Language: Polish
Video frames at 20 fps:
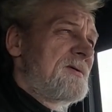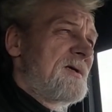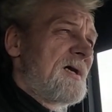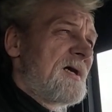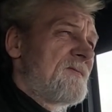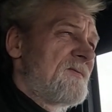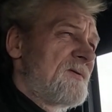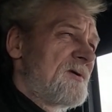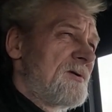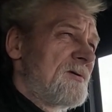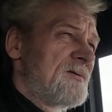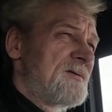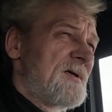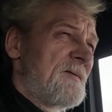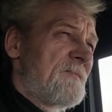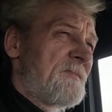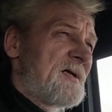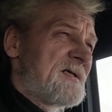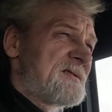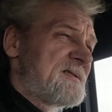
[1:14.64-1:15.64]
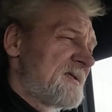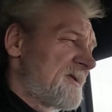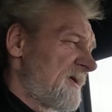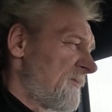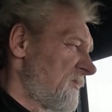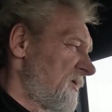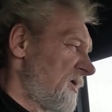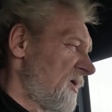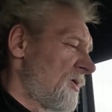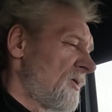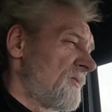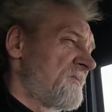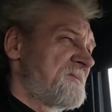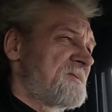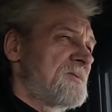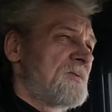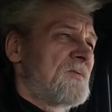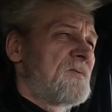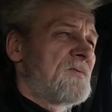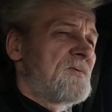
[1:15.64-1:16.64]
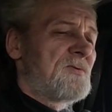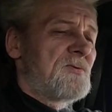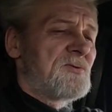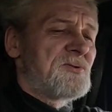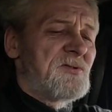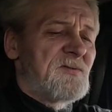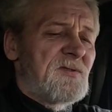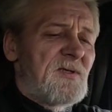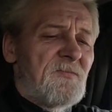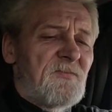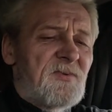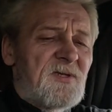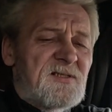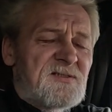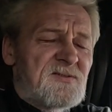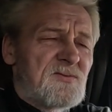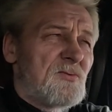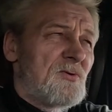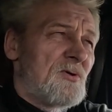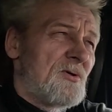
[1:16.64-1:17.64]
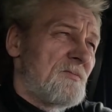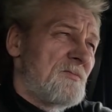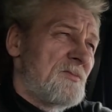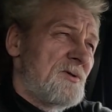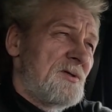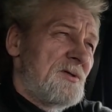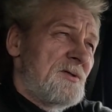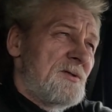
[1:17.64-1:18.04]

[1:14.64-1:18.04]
Jak wygląda praca tam kierowców, którzy tam pracują?